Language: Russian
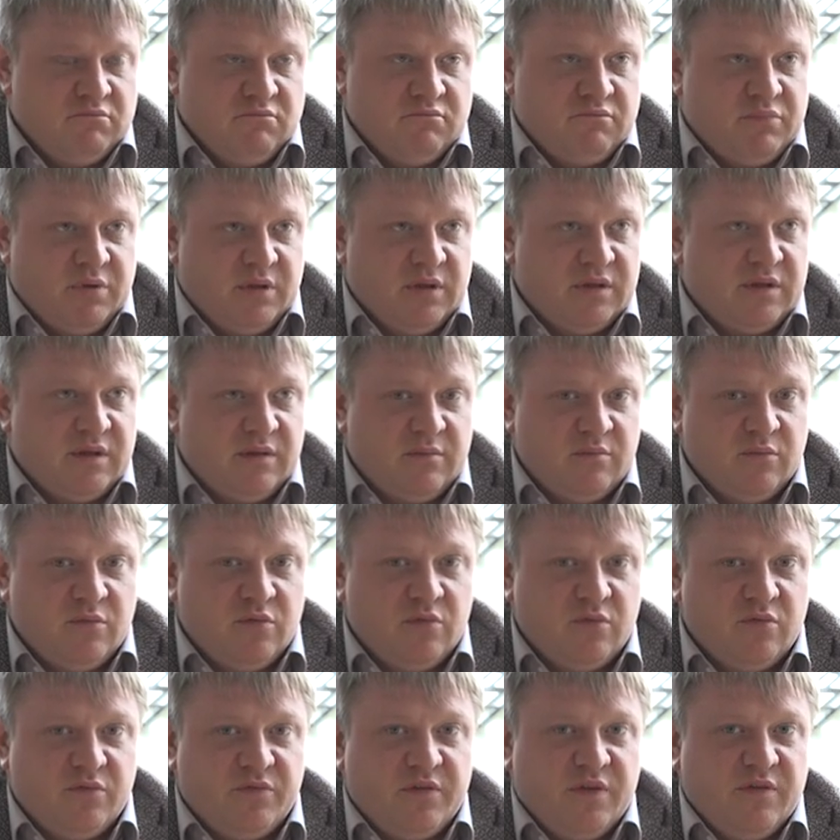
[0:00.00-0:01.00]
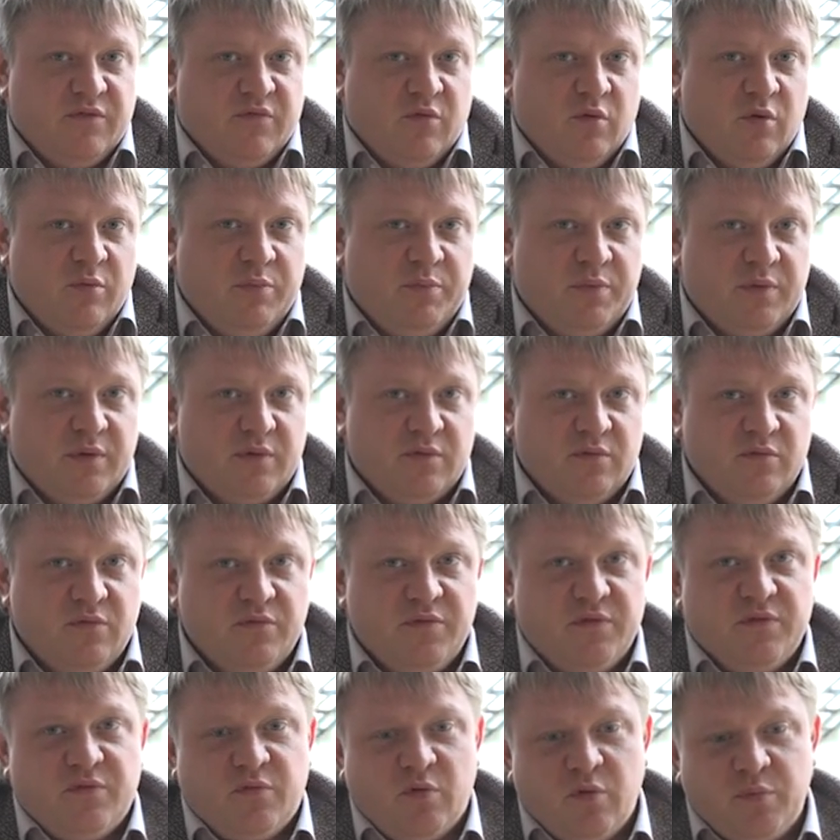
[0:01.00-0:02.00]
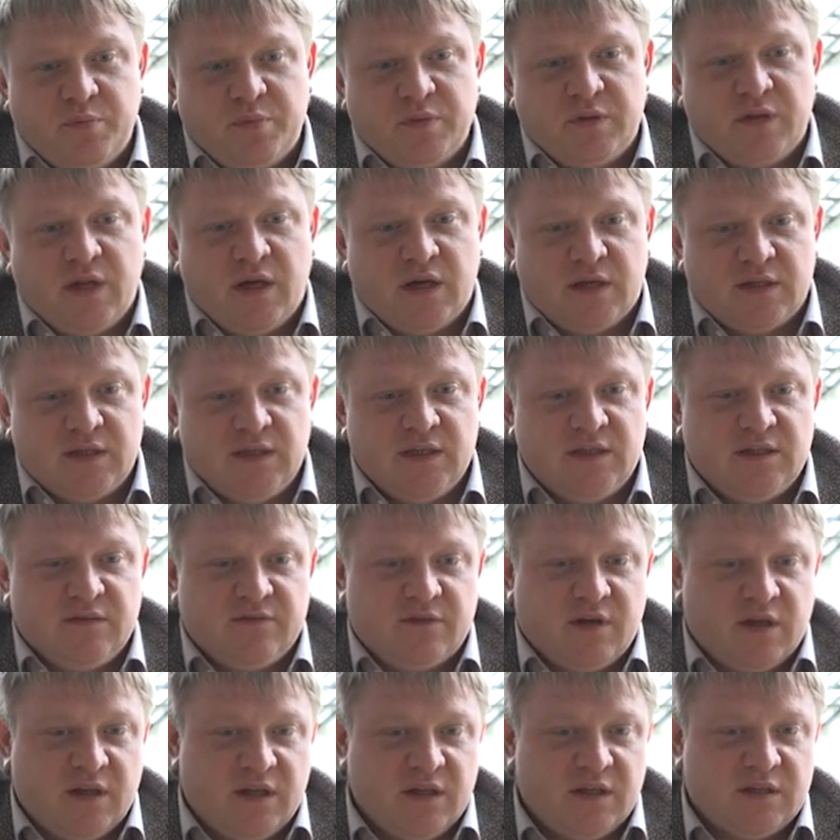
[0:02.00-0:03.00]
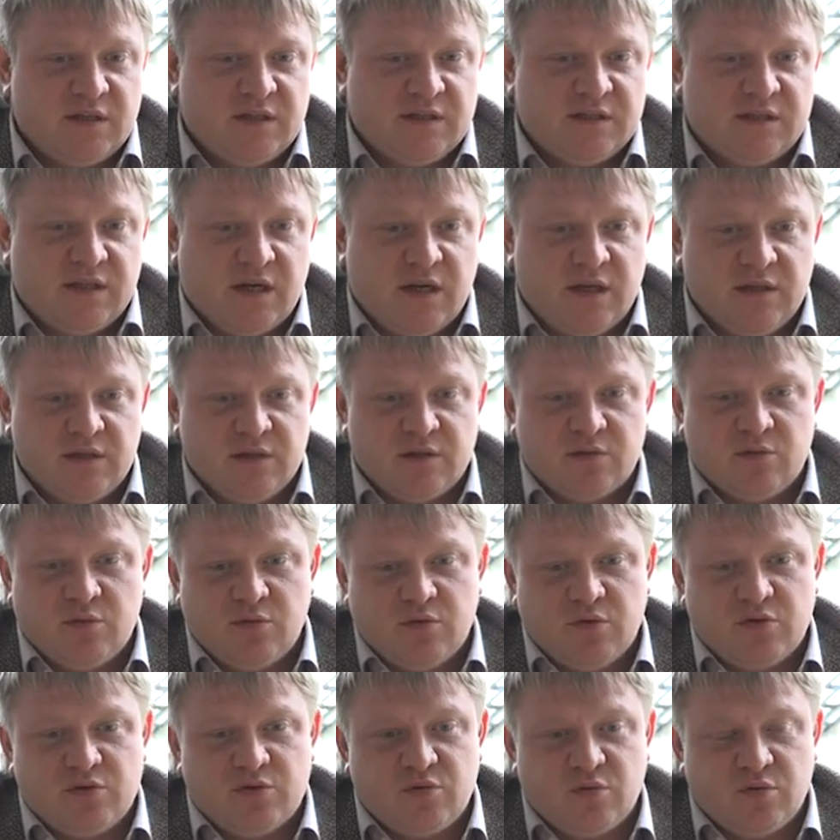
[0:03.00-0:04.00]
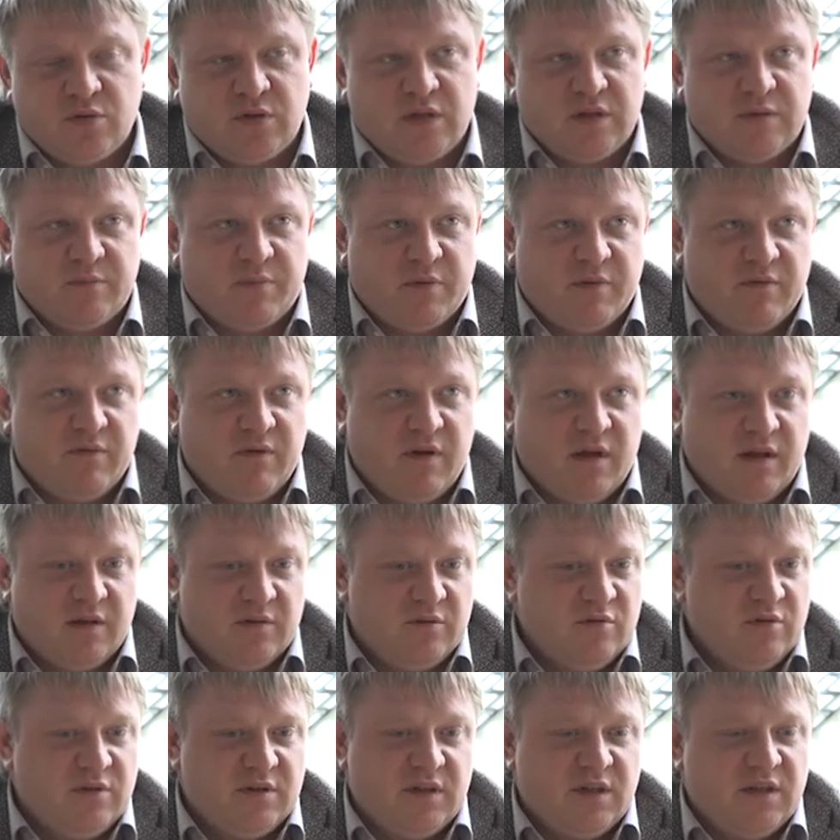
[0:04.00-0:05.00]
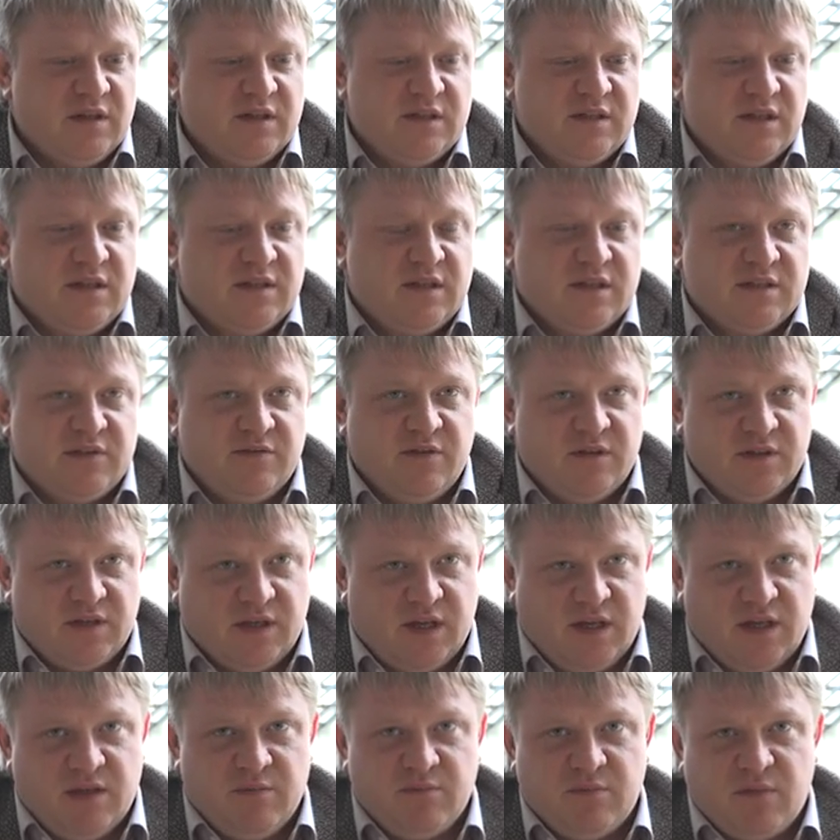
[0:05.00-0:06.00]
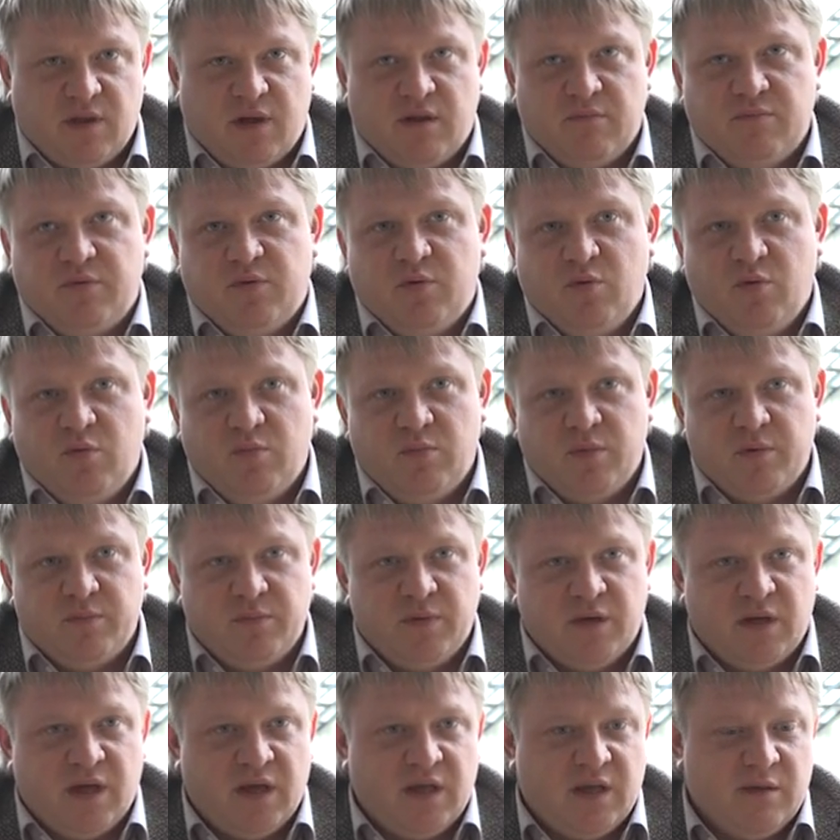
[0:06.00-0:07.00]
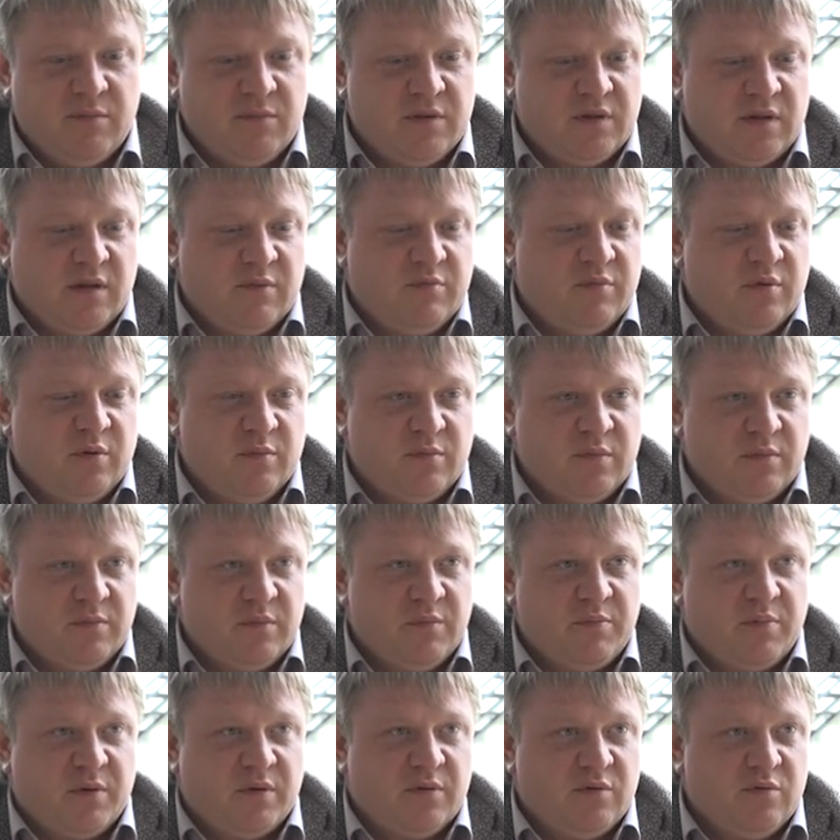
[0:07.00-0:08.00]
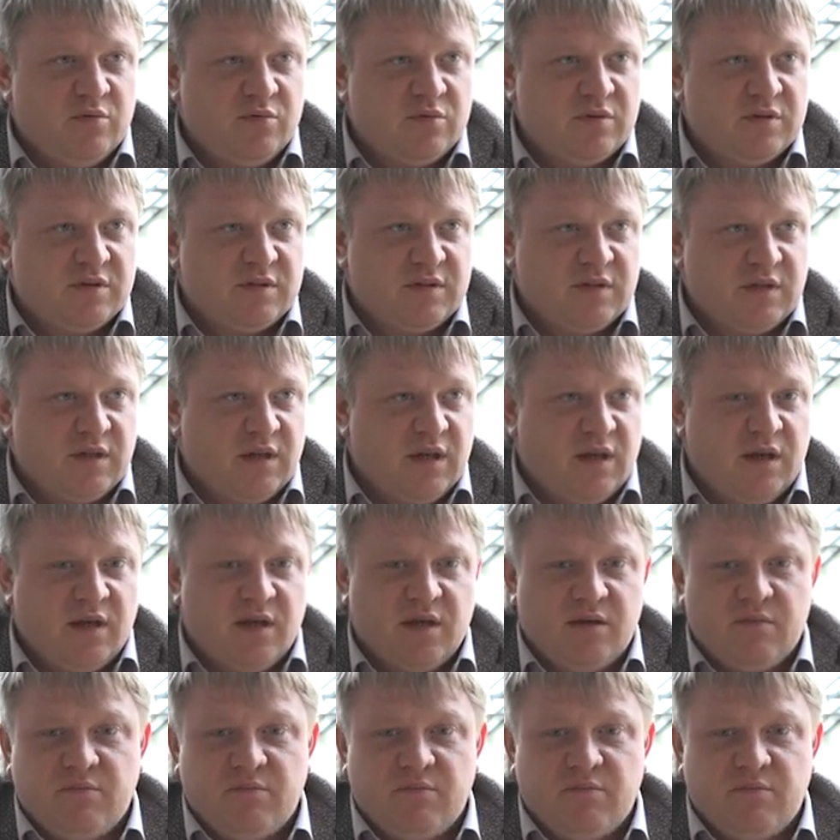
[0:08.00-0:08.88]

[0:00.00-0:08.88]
Поэтому в Европе, ну в Европе, да, где-то в какие-то страны кто-то что-то отправлял, но это нельзя назвать каким-то объемом или какими-то объемными продукцией или